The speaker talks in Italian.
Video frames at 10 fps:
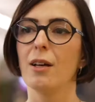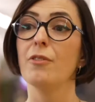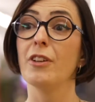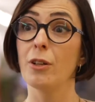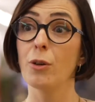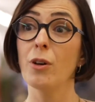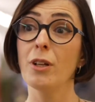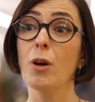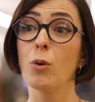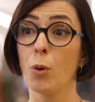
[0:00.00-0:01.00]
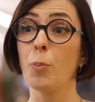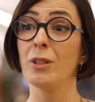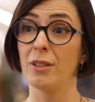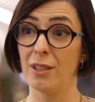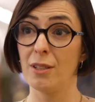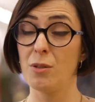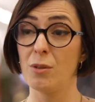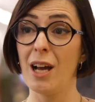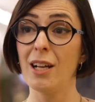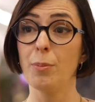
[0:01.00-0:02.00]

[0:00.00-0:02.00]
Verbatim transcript: Fedrigoni è un gruppo internazionale